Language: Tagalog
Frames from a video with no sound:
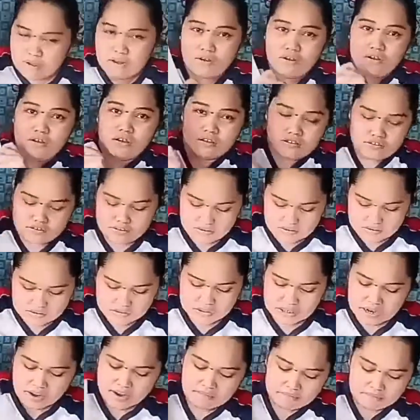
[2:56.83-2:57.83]
walo,
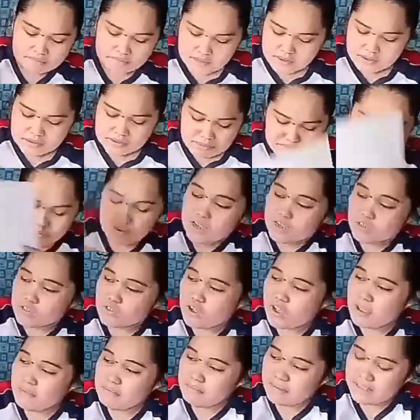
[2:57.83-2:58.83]
siyam, sampu.
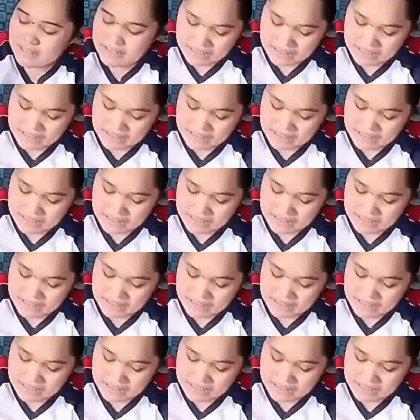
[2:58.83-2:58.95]
So, ang